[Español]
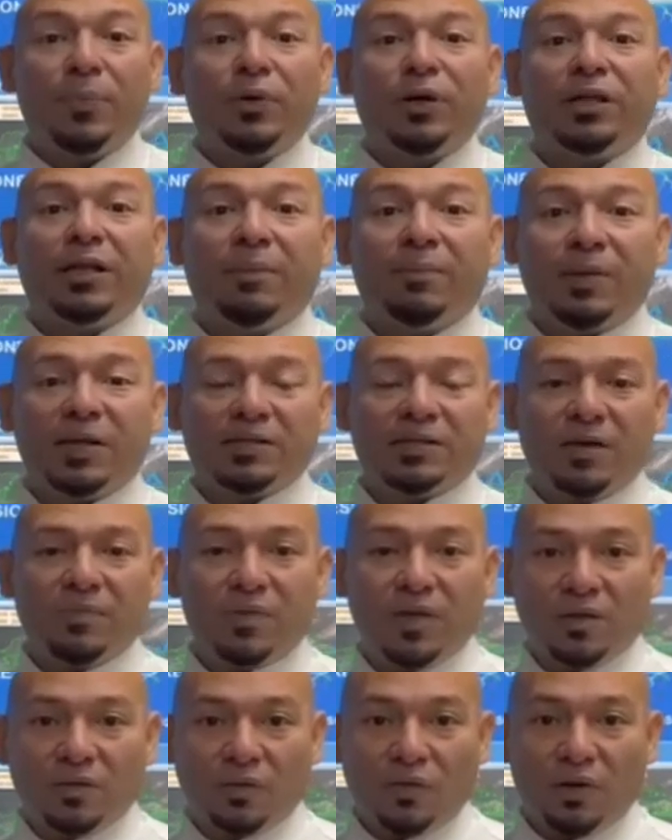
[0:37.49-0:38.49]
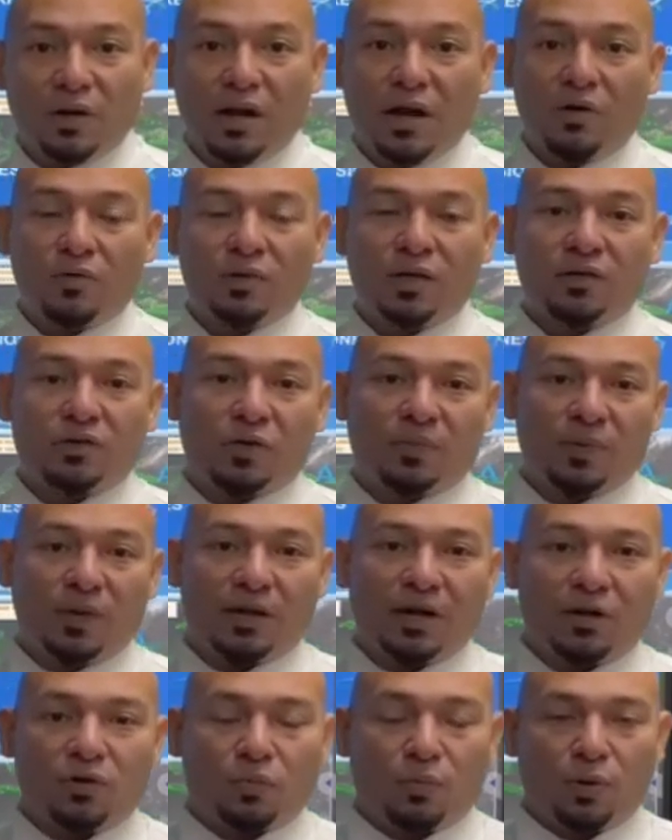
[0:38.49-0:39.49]
por el desplazamiento de la onda
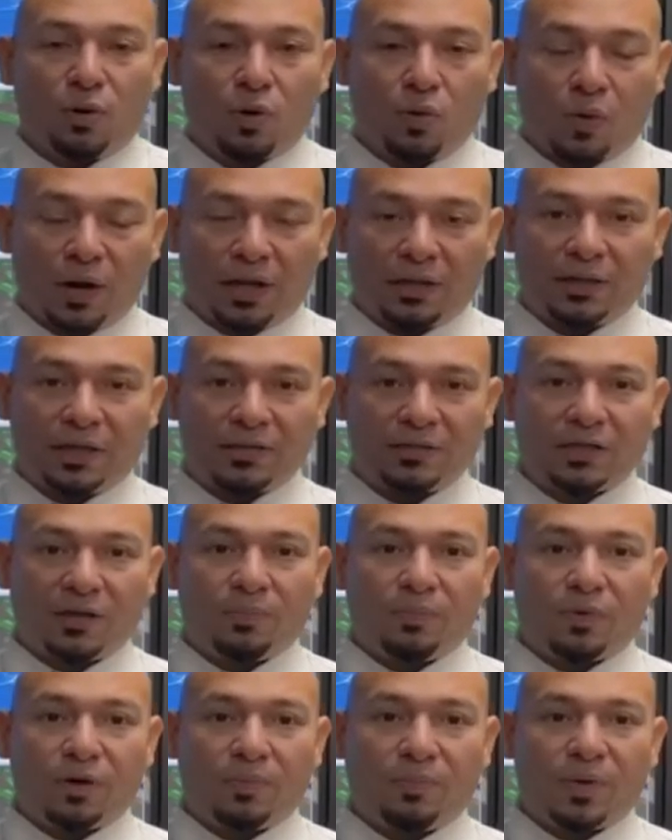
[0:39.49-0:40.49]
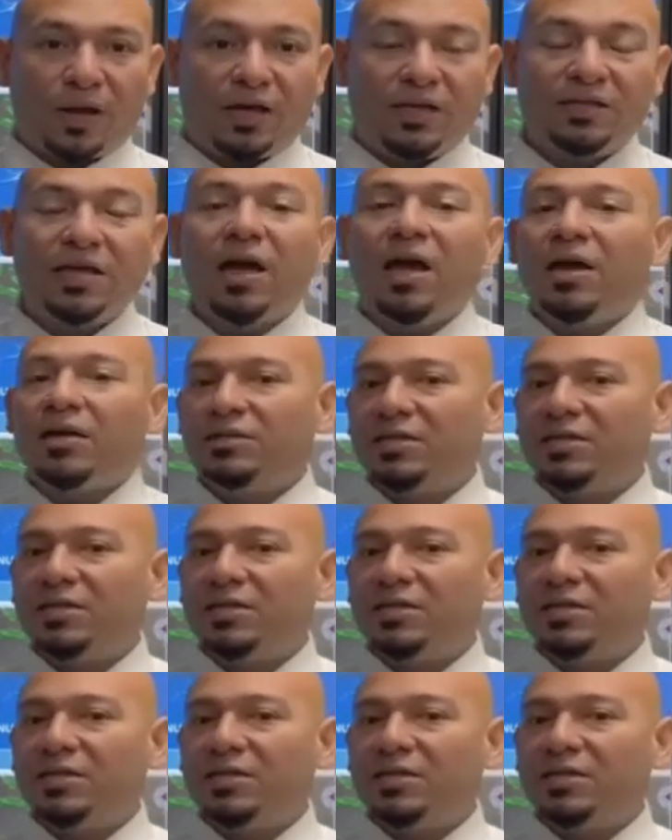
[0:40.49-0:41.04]
tropical número 46 por el país,